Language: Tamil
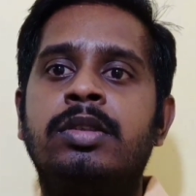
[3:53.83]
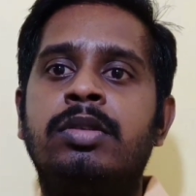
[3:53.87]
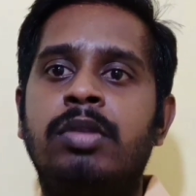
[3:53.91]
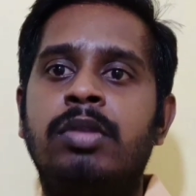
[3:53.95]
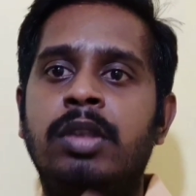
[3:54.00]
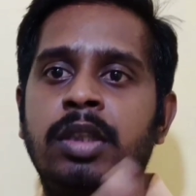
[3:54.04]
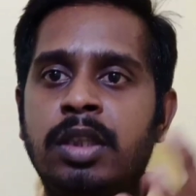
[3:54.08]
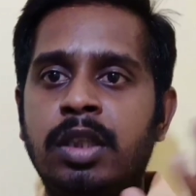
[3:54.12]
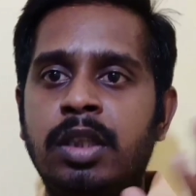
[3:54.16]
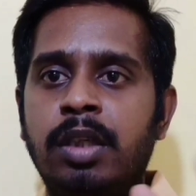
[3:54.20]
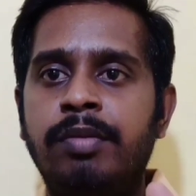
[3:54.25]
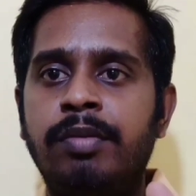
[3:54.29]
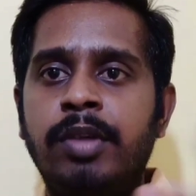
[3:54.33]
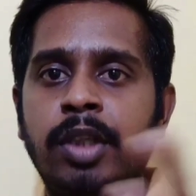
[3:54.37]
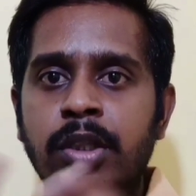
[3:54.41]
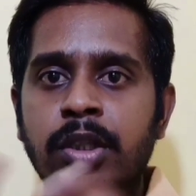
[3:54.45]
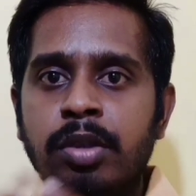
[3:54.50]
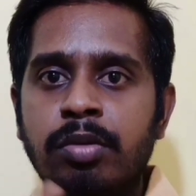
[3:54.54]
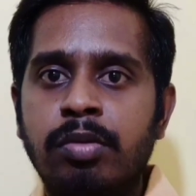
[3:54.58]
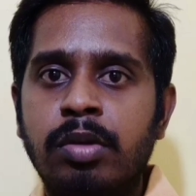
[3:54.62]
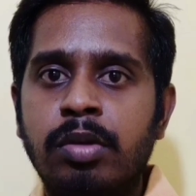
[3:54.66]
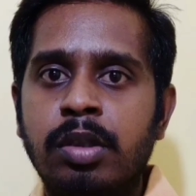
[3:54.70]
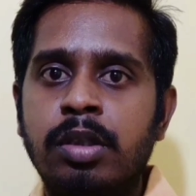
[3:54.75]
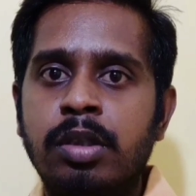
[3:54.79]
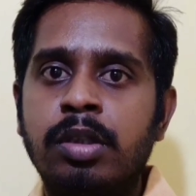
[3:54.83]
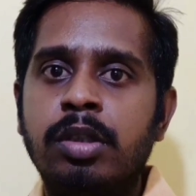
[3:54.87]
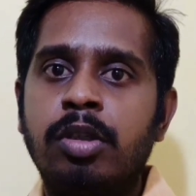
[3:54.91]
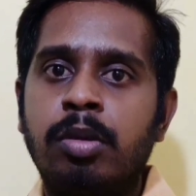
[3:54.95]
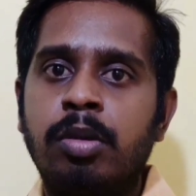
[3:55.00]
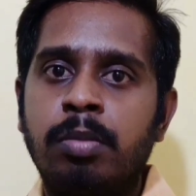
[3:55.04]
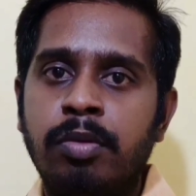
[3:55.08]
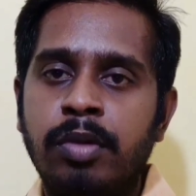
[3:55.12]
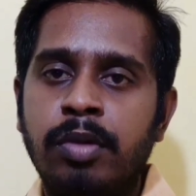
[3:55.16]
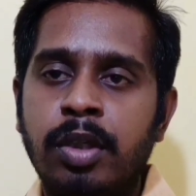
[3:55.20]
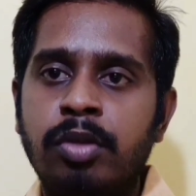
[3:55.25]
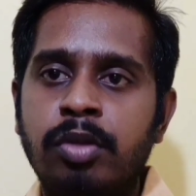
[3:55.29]
ஸோ இந்த வீடியோ உங்களுக்கு
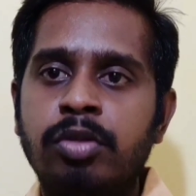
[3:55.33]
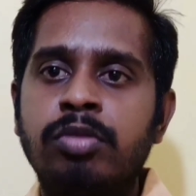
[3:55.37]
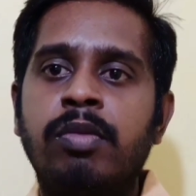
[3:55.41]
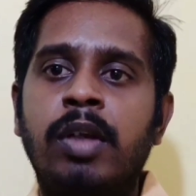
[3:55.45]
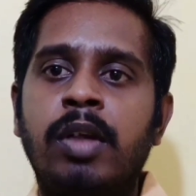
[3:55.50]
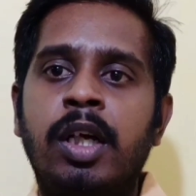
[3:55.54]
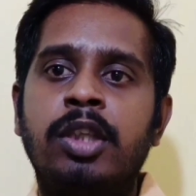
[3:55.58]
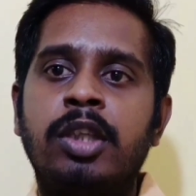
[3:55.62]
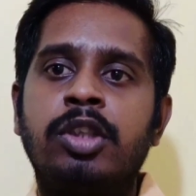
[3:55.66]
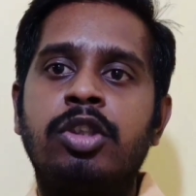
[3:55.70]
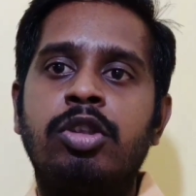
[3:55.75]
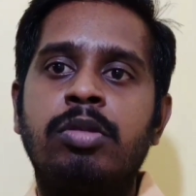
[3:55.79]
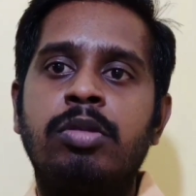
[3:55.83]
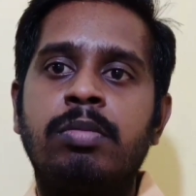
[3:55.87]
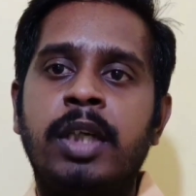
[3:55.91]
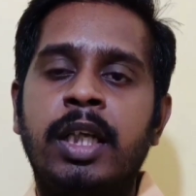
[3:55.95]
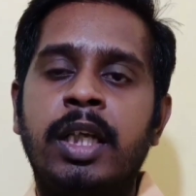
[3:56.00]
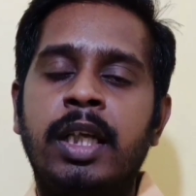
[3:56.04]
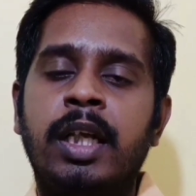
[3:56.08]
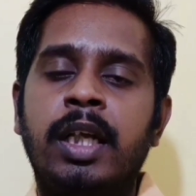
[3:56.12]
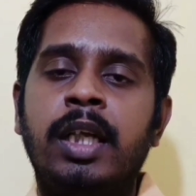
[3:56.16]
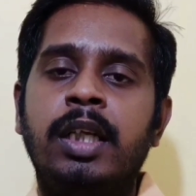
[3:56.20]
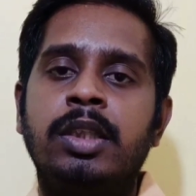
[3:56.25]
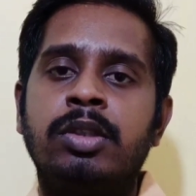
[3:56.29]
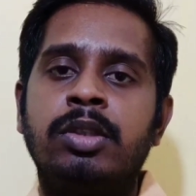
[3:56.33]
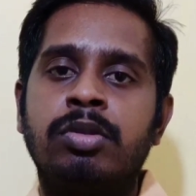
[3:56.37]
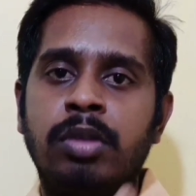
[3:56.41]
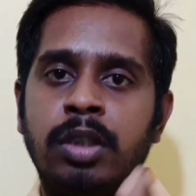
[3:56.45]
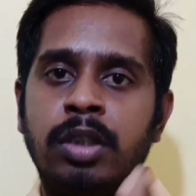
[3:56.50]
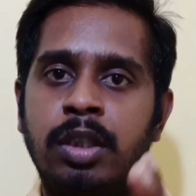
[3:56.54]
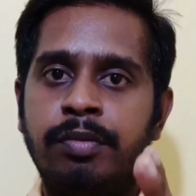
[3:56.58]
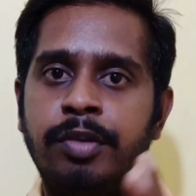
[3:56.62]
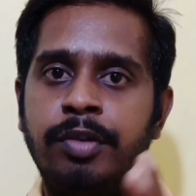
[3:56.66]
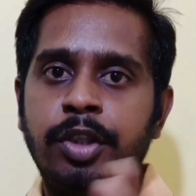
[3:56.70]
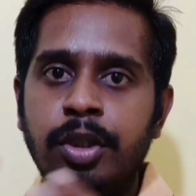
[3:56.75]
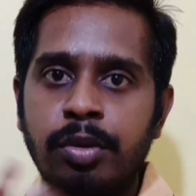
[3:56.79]
ரொம்பவே யூஸ்ஃபுல்லாக இருக்கும்னு நினைக்கிறேன் ஸோ
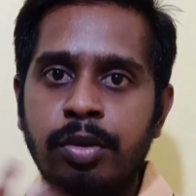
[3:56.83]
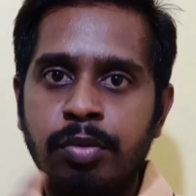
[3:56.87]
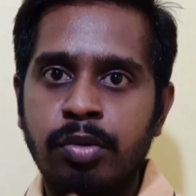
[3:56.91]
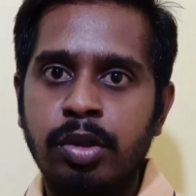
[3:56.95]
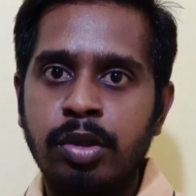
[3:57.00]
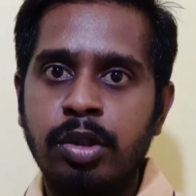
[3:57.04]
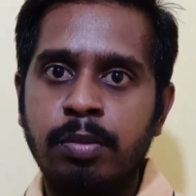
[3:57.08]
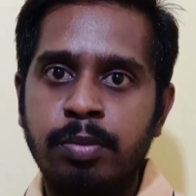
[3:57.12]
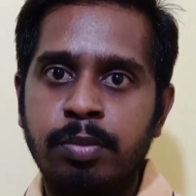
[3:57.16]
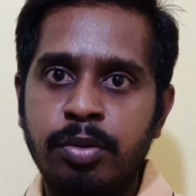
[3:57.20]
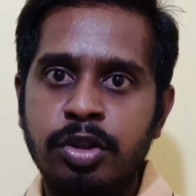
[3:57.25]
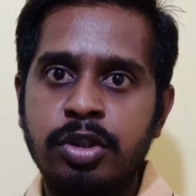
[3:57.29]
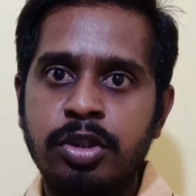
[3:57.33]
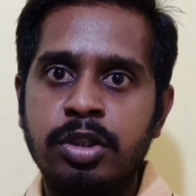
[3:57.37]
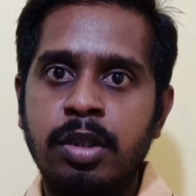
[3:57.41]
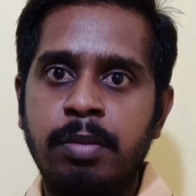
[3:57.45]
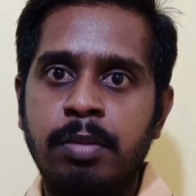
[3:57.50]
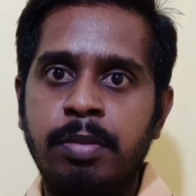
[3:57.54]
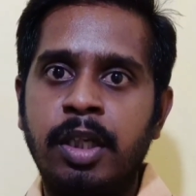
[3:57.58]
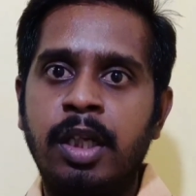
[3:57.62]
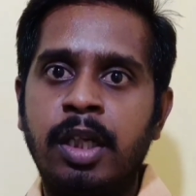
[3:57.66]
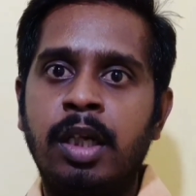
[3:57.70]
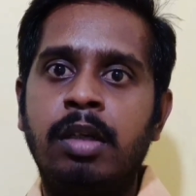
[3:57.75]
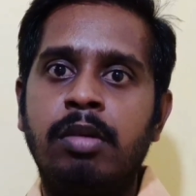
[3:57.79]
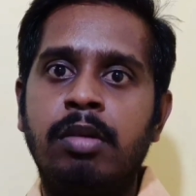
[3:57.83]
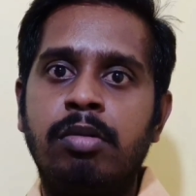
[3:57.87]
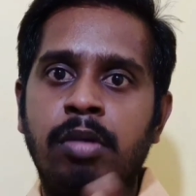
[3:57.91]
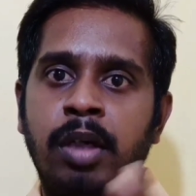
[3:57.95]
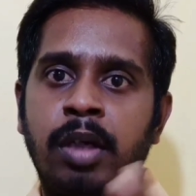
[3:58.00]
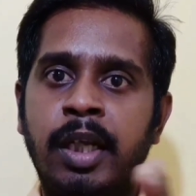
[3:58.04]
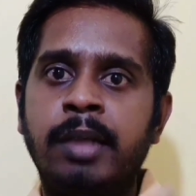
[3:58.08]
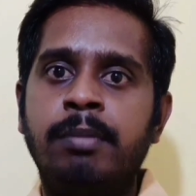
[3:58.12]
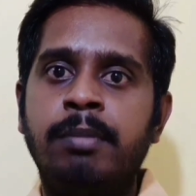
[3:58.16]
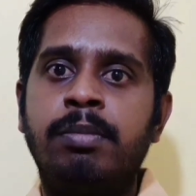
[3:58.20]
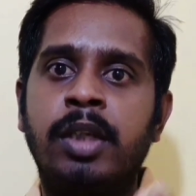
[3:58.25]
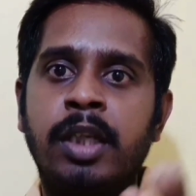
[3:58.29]
இந்த வீடியோ உங்களுக்கு பிடிச்சது அப்படின்னா
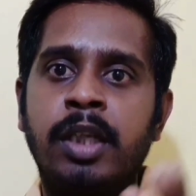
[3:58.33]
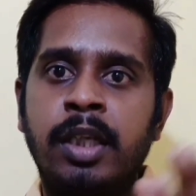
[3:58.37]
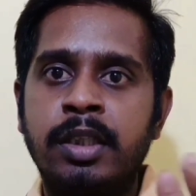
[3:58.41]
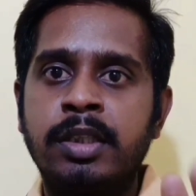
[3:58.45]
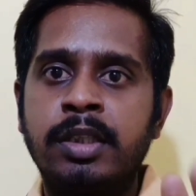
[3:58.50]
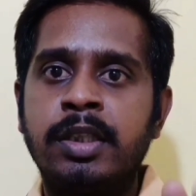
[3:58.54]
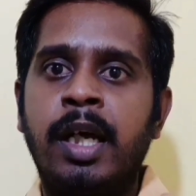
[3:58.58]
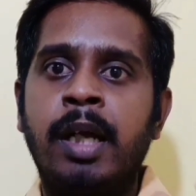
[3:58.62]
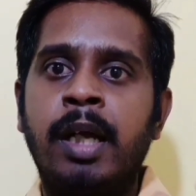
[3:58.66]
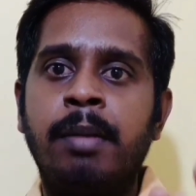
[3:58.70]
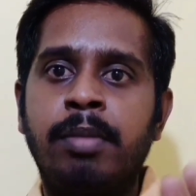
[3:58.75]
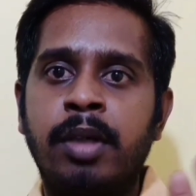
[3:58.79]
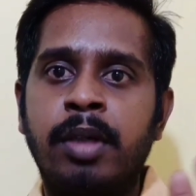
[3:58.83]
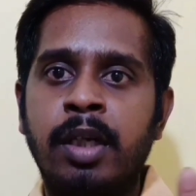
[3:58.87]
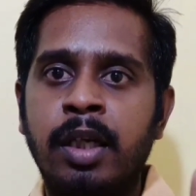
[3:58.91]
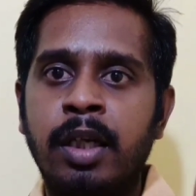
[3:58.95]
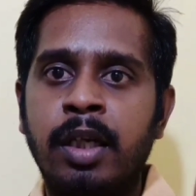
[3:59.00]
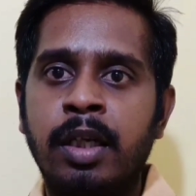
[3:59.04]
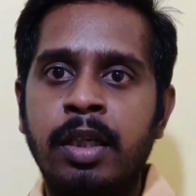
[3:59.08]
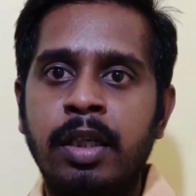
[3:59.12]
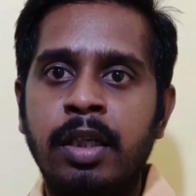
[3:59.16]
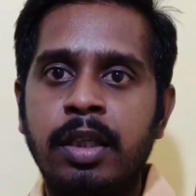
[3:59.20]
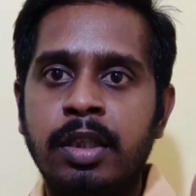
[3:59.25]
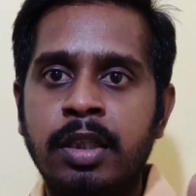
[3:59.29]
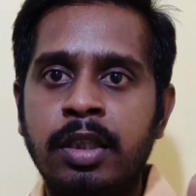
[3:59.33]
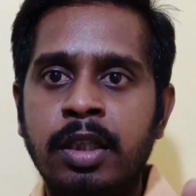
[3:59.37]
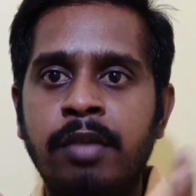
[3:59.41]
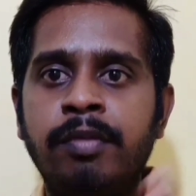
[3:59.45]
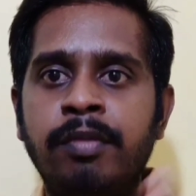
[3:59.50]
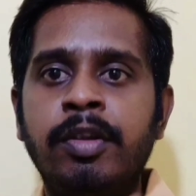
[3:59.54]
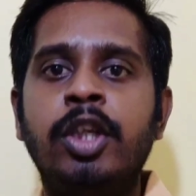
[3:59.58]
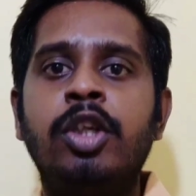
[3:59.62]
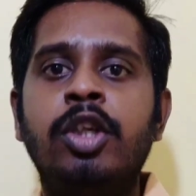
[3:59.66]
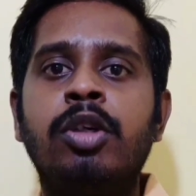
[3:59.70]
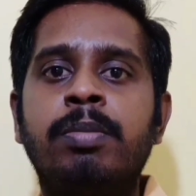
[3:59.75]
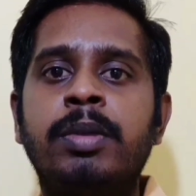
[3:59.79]
ஒரு லைக் பண்ணுங்கள் ஷேர் பண்ணுங்கள்
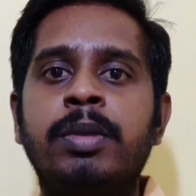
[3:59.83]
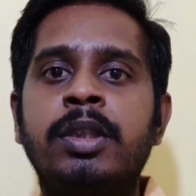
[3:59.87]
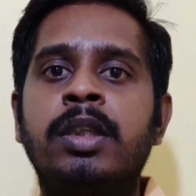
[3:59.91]
இந்த வீடியோ